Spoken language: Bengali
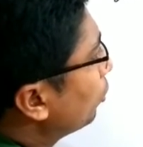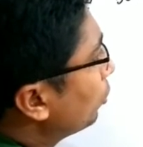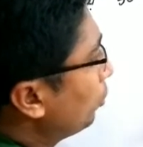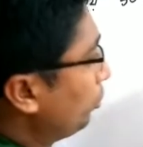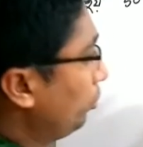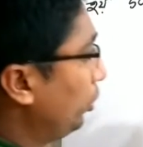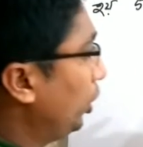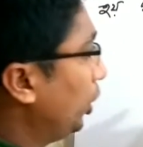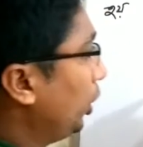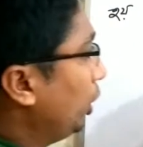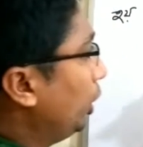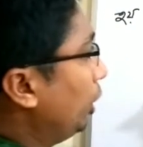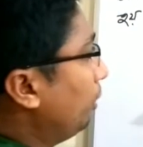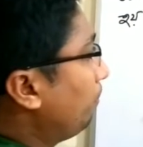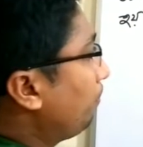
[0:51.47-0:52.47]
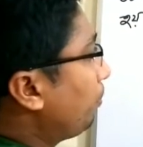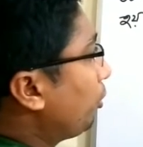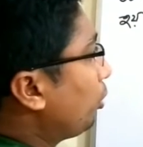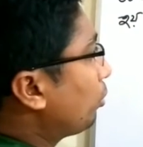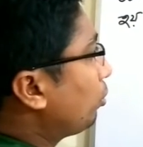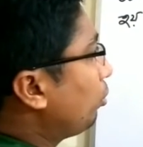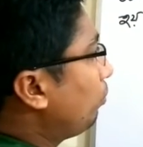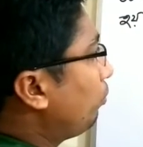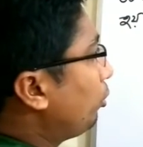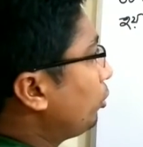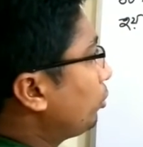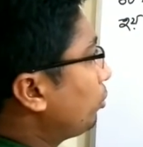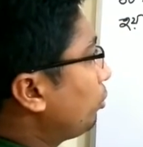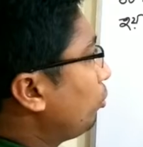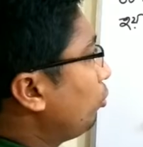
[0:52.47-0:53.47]
বস্তু প্রথম
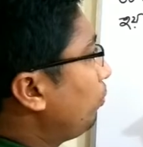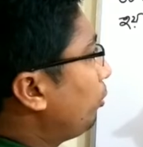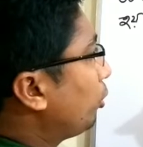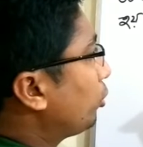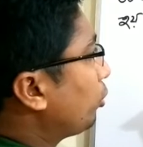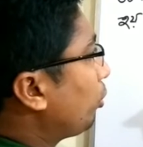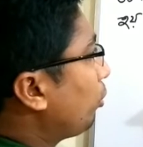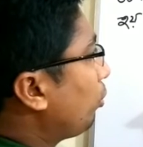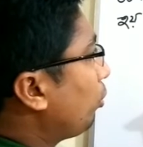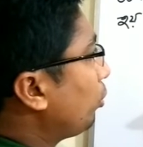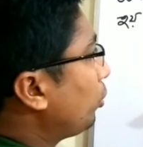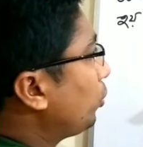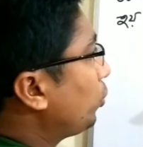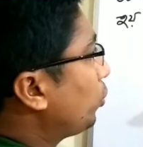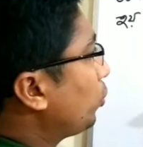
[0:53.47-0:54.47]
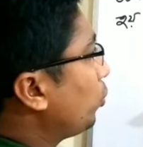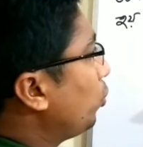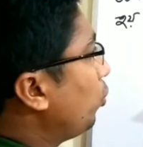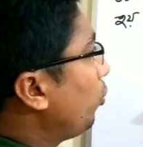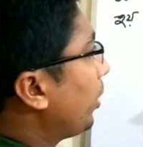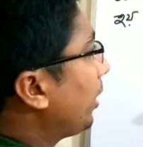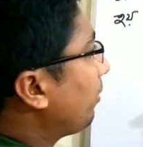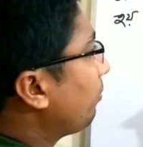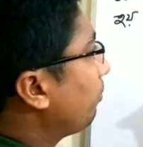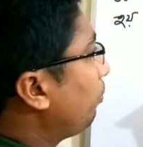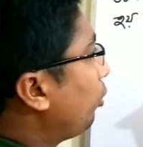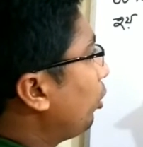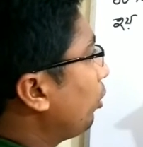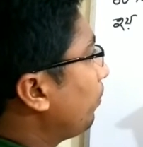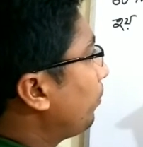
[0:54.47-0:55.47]
বস্তুর উপর যখন টু এফ
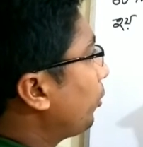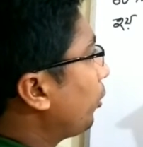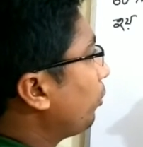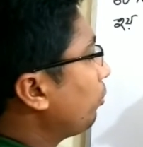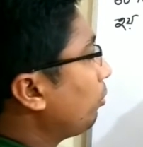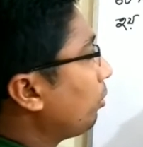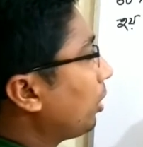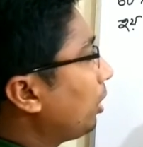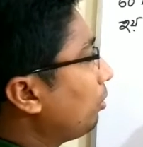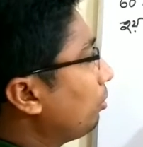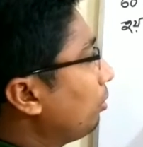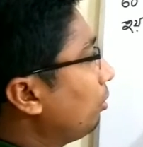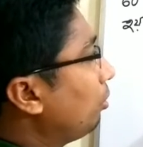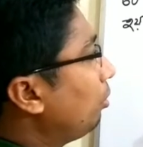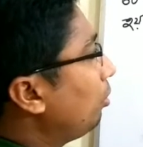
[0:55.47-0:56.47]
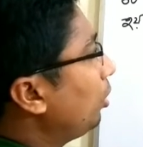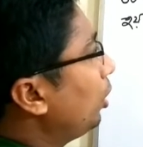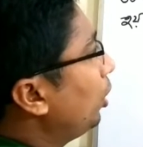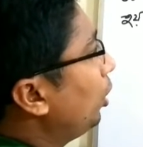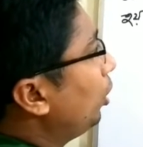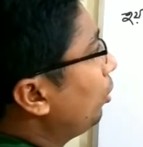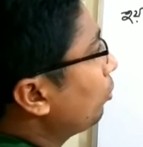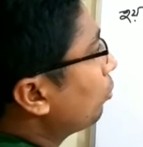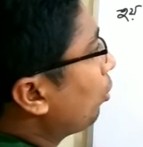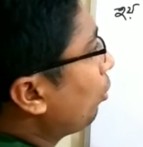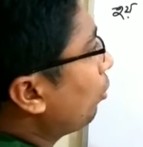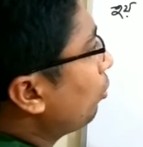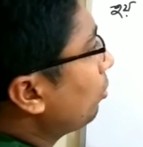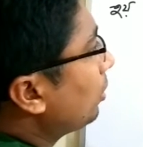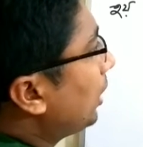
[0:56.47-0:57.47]
বল প্রয়োগ করা হলো
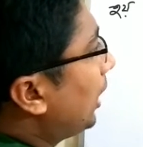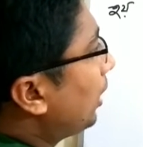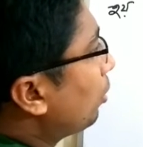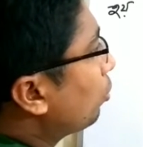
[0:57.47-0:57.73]
তখন তার